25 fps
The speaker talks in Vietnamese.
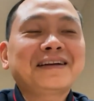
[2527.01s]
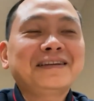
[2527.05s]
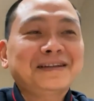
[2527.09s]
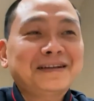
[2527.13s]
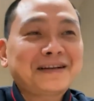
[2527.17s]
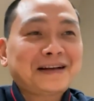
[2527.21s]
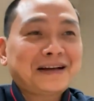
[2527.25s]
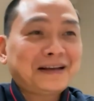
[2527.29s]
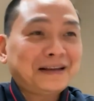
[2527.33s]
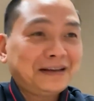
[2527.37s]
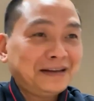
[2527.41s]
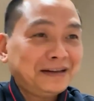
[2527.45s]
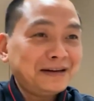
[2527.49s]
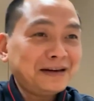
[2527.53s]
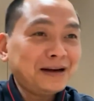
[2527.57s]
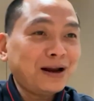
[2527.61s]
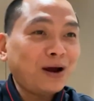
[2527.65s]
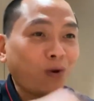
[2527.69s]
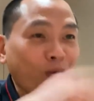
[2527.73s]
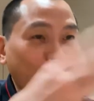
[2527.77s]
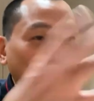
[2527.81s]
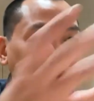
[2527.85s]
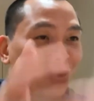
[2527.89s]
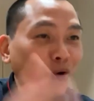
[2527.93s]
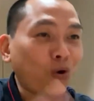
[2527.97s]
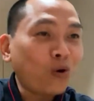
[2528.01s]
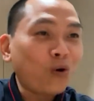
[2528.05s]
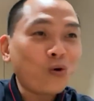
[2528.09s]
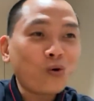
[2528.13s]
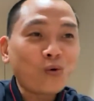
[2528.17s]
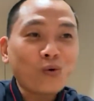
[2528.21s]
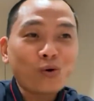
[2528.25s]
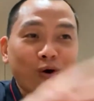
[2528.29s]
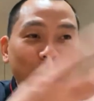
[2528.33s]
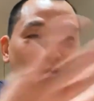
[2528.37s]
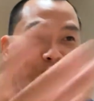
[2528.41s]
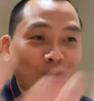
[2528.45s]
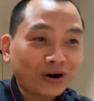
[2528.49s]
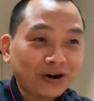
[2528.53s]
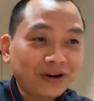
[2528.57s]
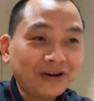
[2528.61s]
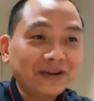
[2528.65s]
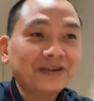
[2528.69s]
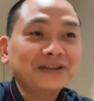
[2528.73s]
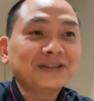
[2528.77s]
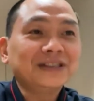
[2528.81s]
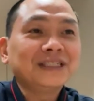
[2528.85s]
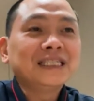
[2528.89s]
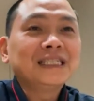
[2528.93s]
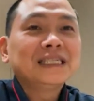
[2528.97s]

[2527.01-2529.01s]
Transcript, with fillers: cái đau khổ của con người.